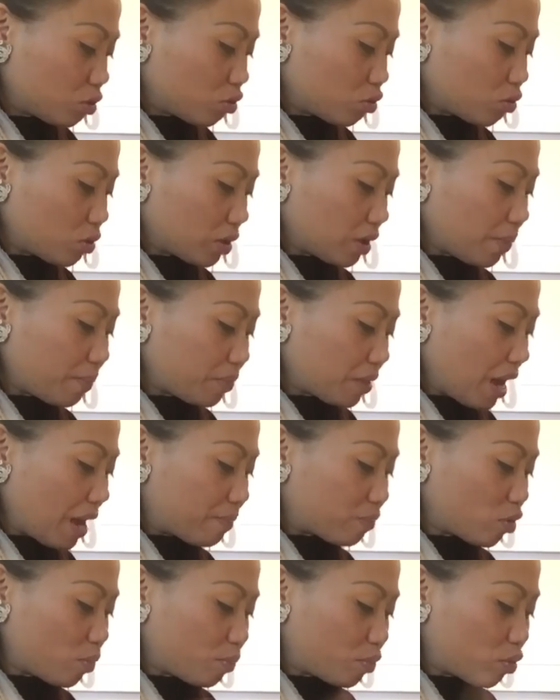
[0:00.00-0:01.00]
สดๆจับจั
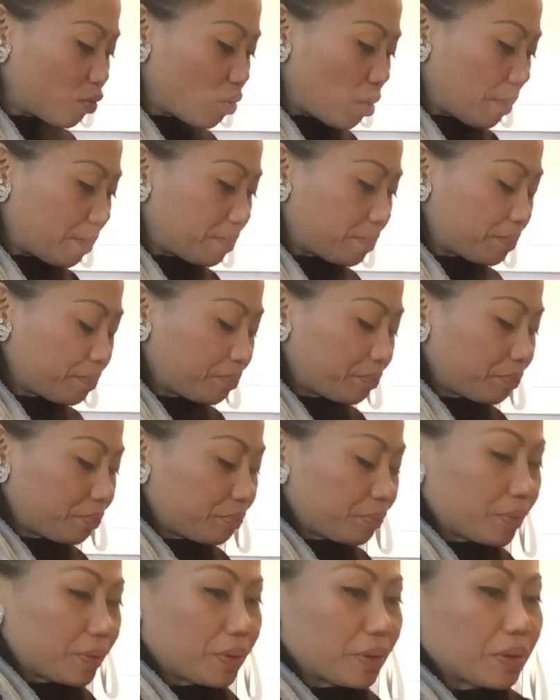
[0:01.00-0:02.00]
บจุบจวบ
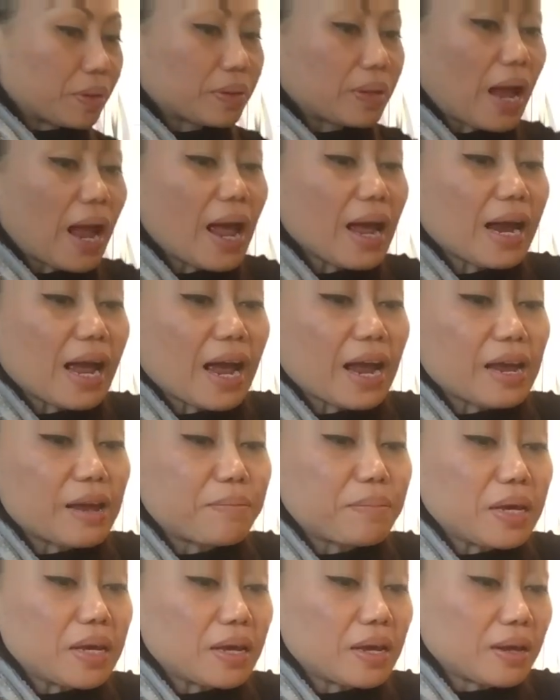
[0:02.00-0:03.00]
ถ้าใคร
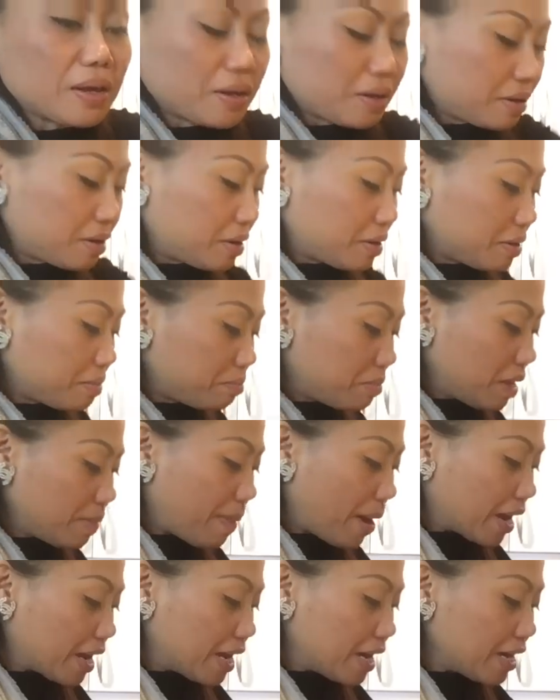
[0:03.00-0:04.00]
มีมี
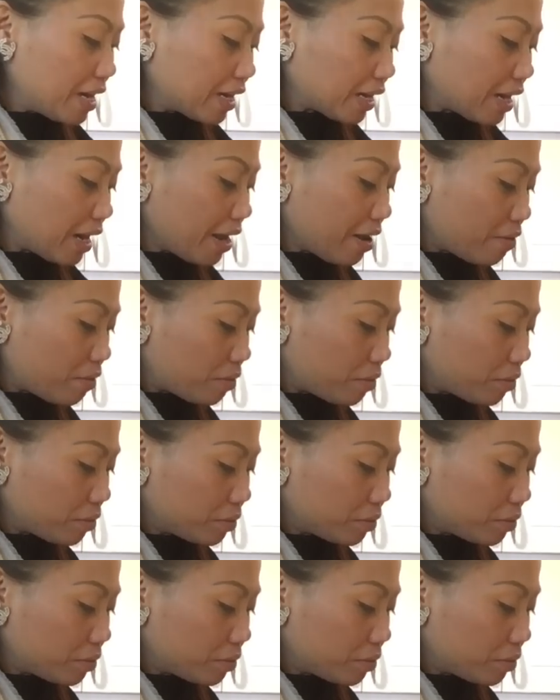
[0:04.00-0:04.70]
ผักอีเลิศแล้ว